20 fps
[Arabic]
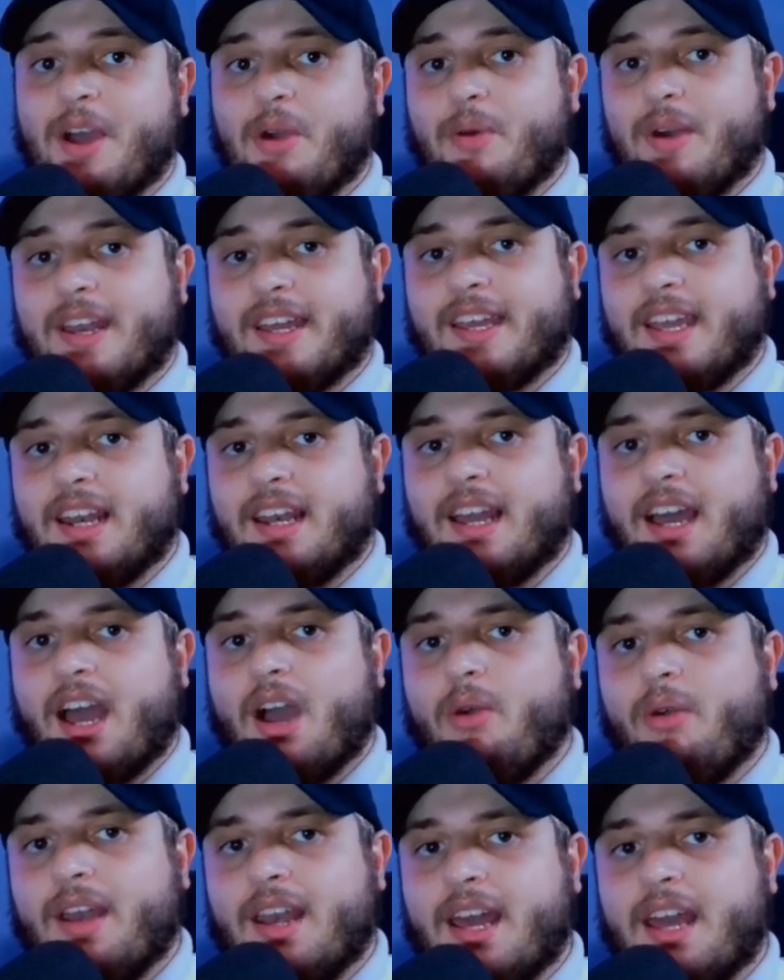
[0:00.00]
ولكن
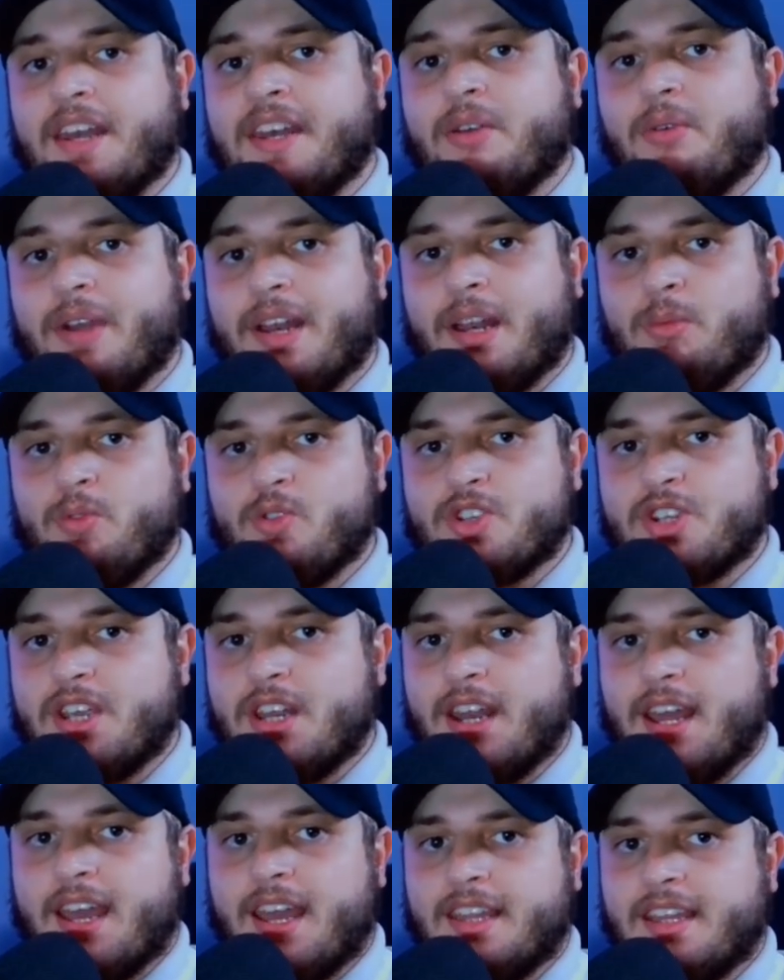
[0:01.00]
لقاو على انه هذه
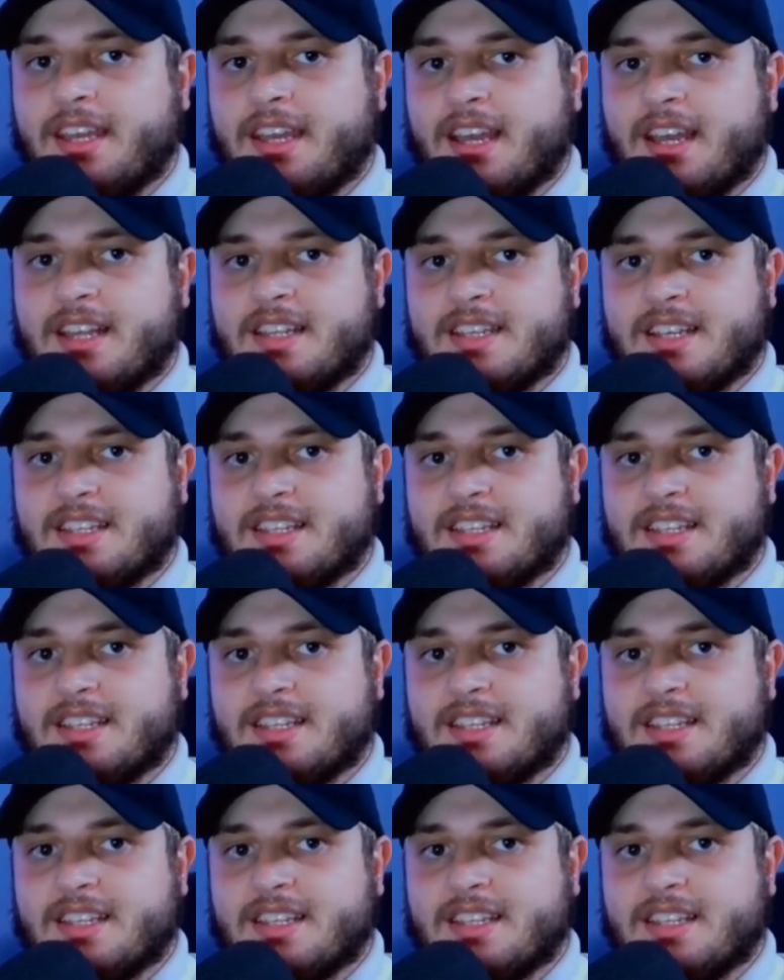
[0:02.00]
المشكله هذه كانت